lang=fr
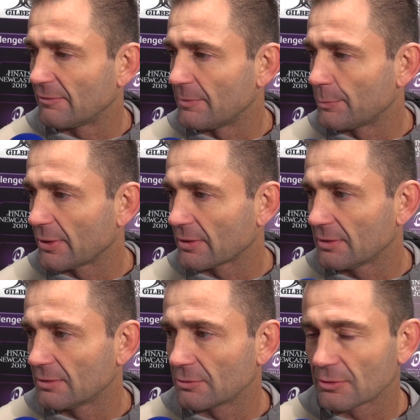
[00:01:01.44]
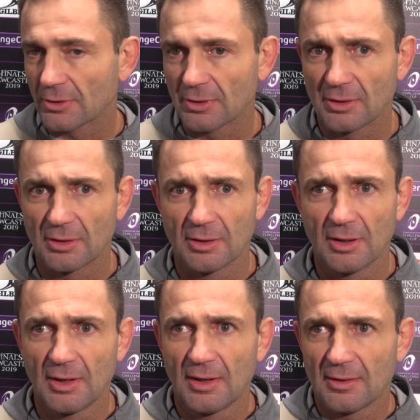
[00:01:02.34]
est à 20 points, hein, donc on euh,
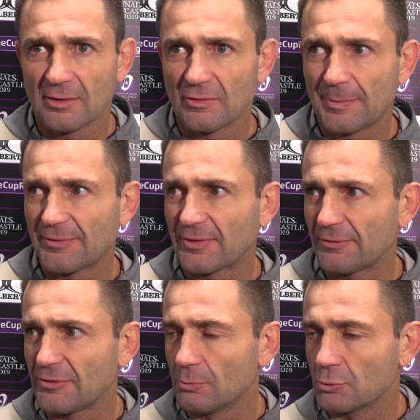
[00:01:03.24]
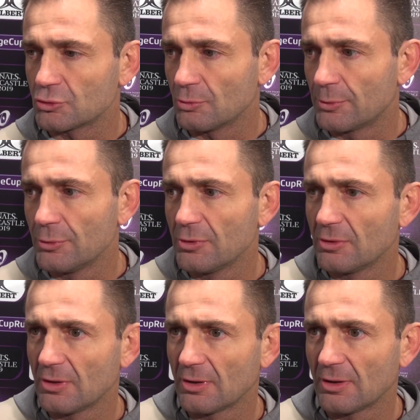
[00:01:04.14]
on va pas faire la fin de bouche non plus.
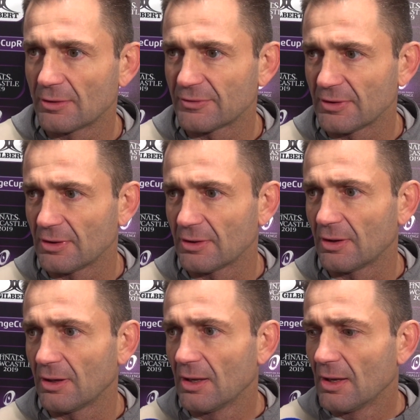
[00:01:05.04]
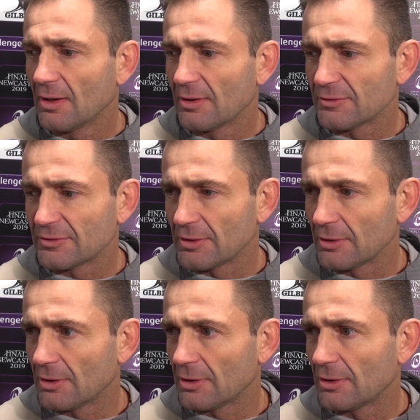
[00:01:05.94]

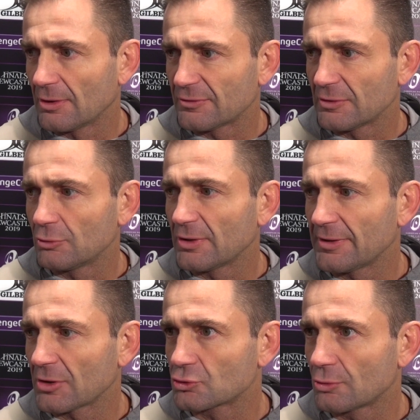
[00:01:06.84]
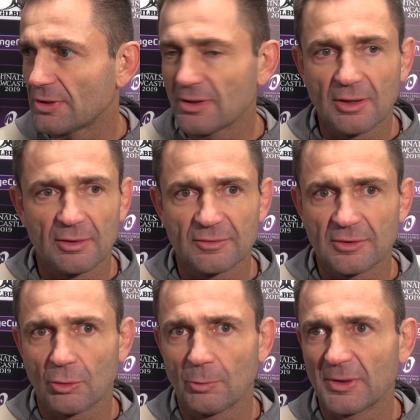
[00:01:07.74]
c'était ces deux dernières journées,
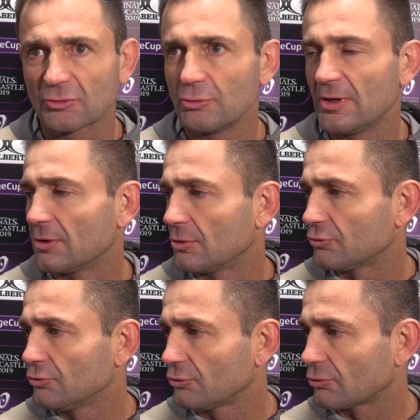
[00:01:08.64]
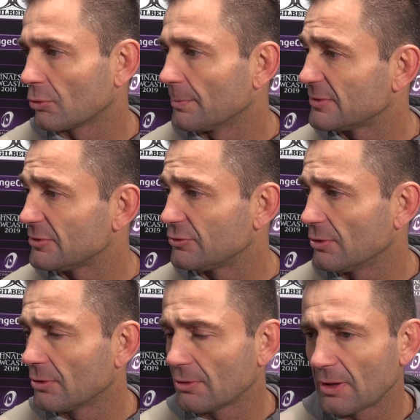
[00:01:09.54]
c'était rebasculer là-dessus, cette
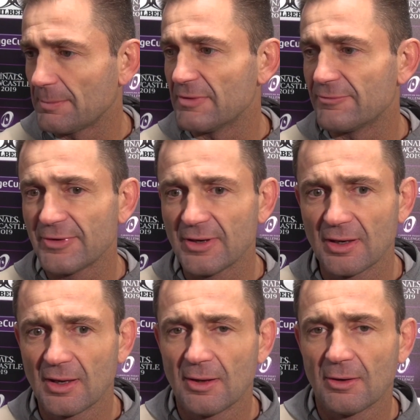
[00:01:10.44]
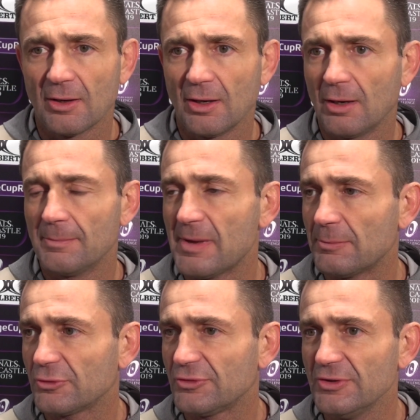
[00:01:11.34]
compétition, on l'a bien fait,
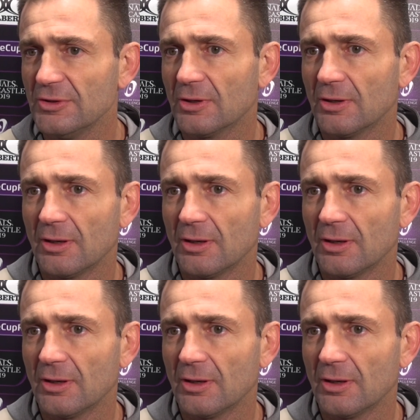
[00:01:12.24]
même si